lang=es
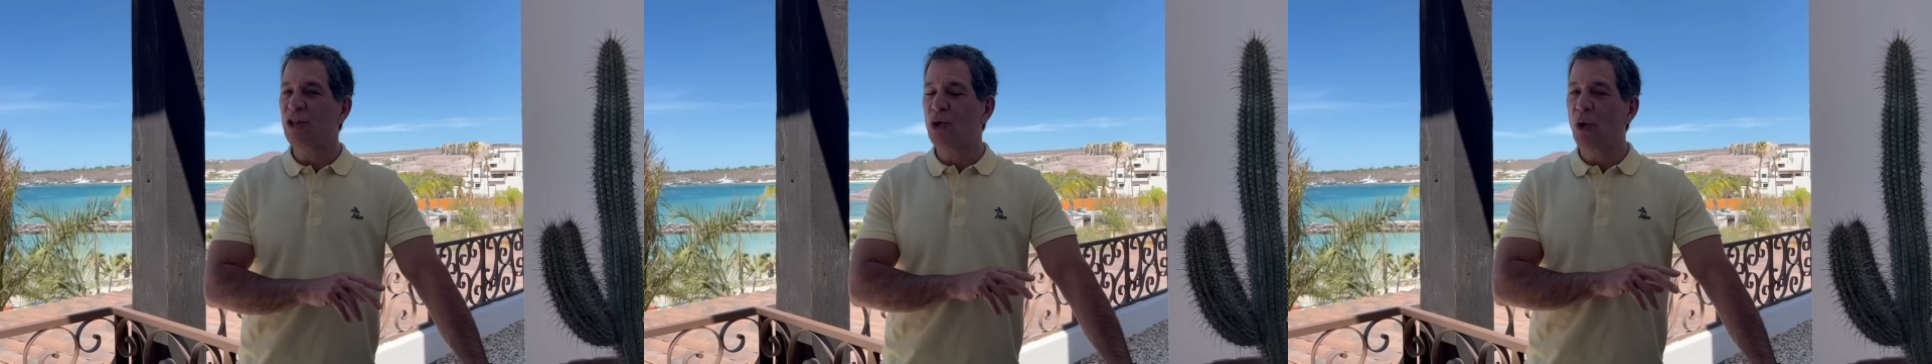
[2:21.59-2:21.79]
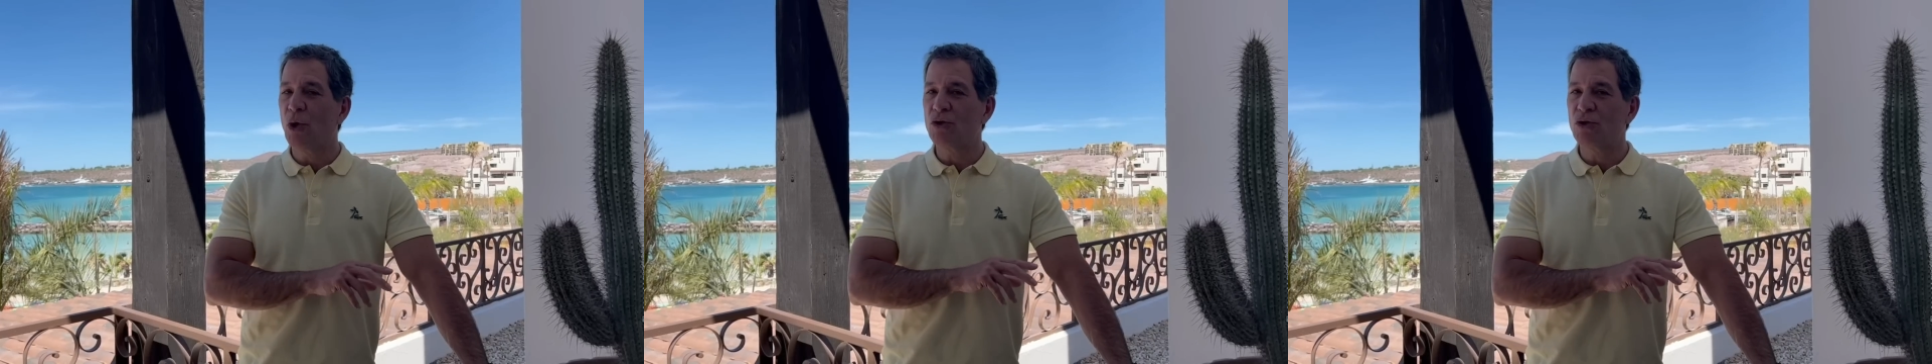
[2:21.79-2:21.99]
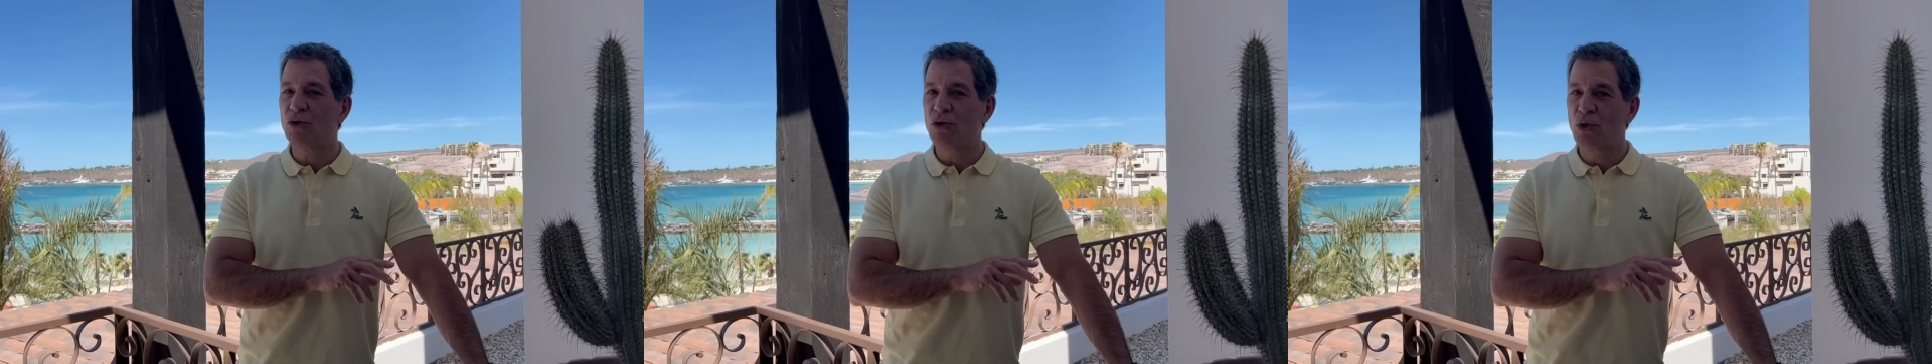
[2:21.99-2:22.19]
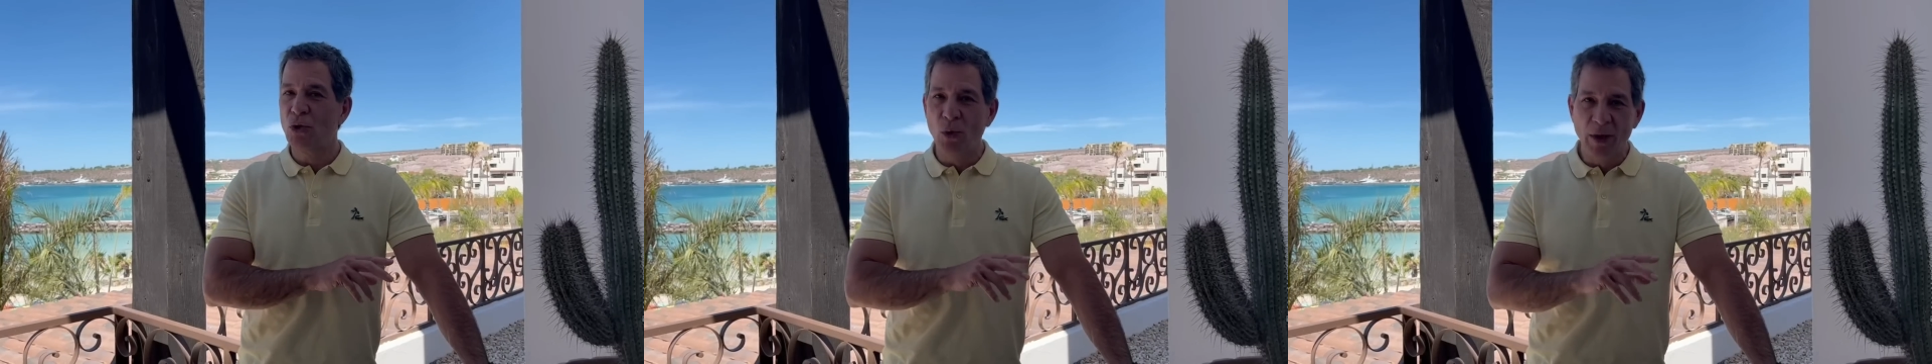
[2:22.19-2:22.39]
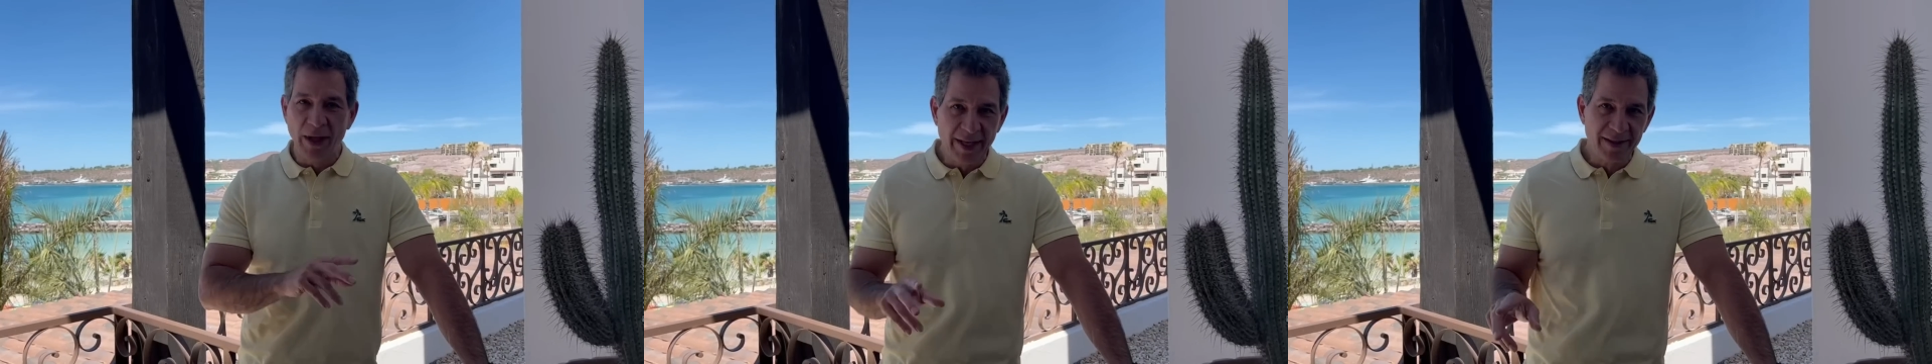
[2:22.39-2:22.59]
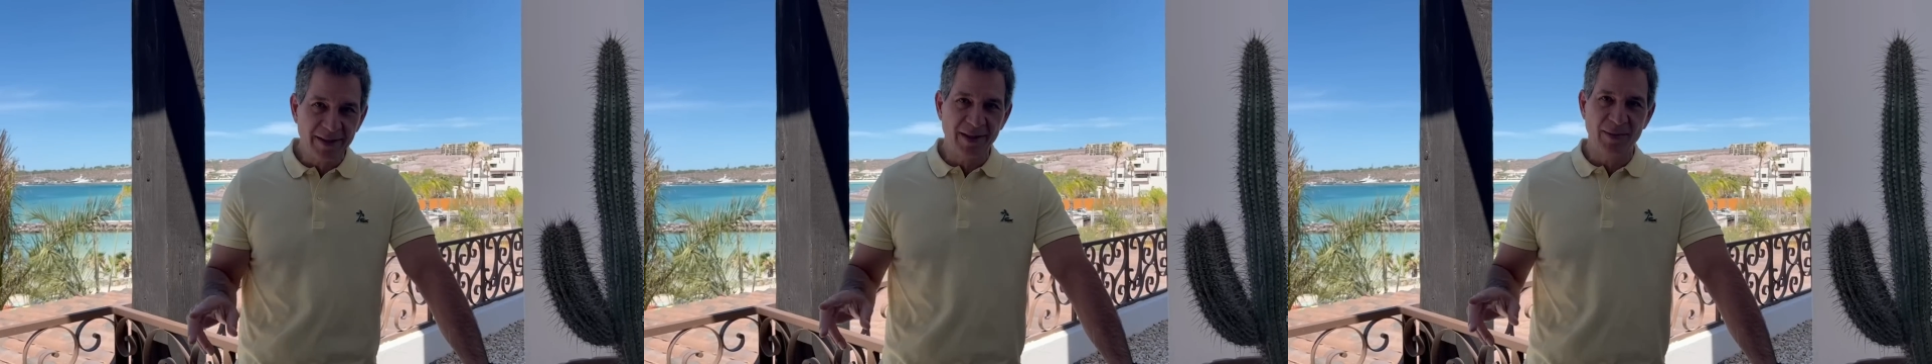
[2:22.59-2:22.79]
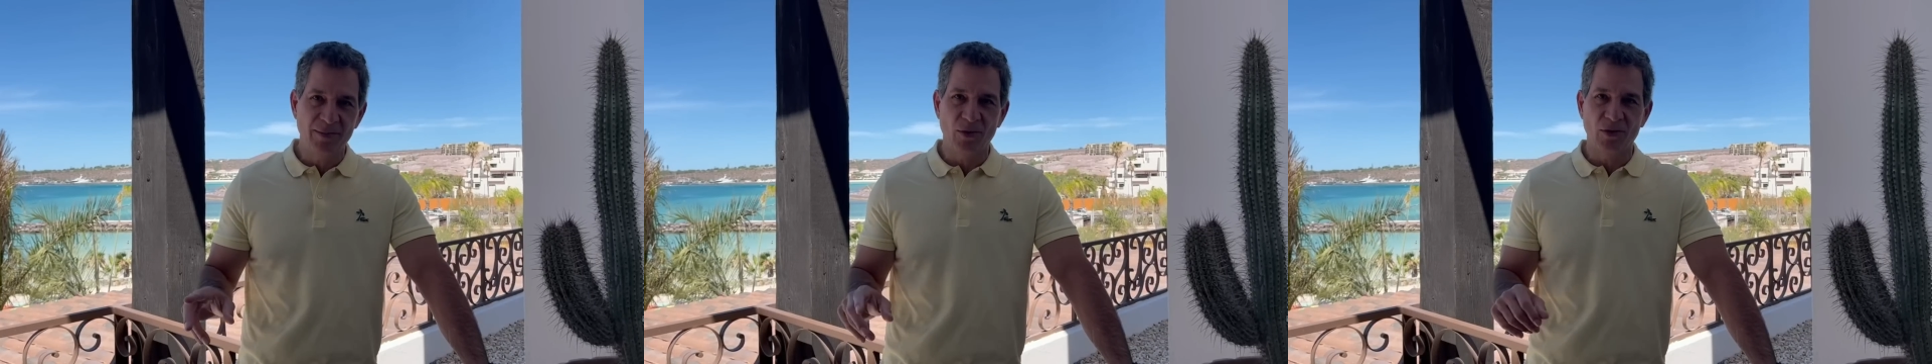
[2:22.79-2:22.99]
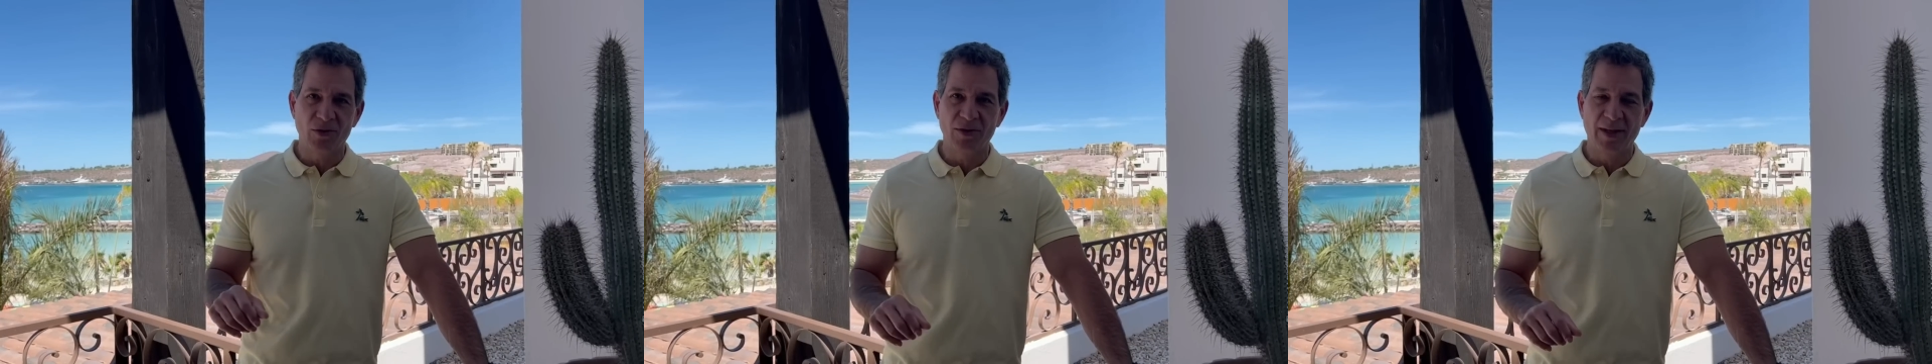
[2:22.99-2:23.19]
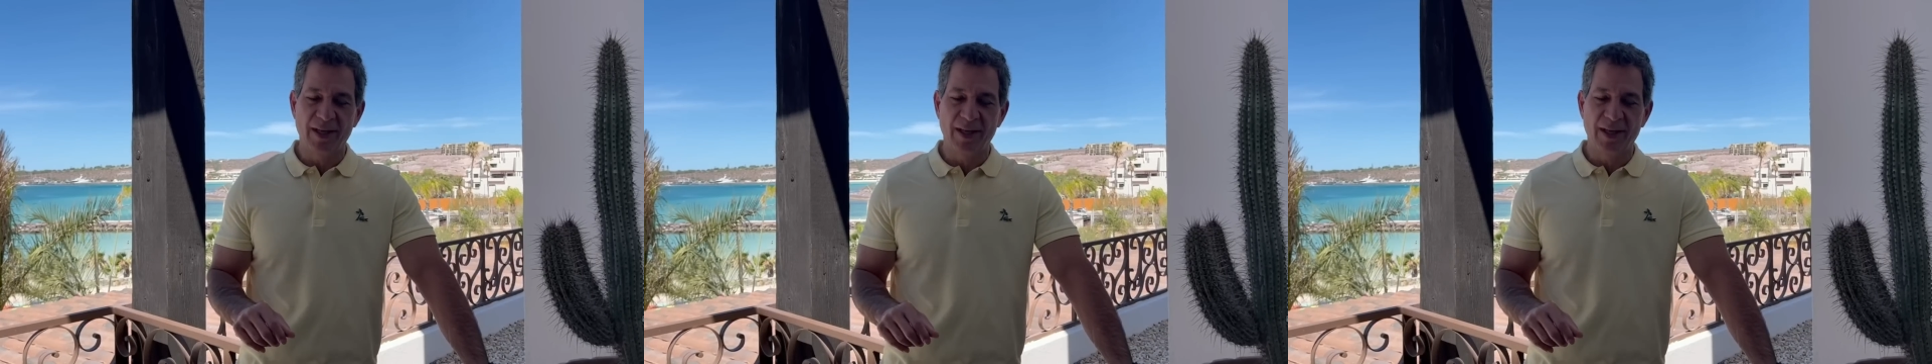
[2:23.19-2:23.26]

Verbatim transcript: dos durísimos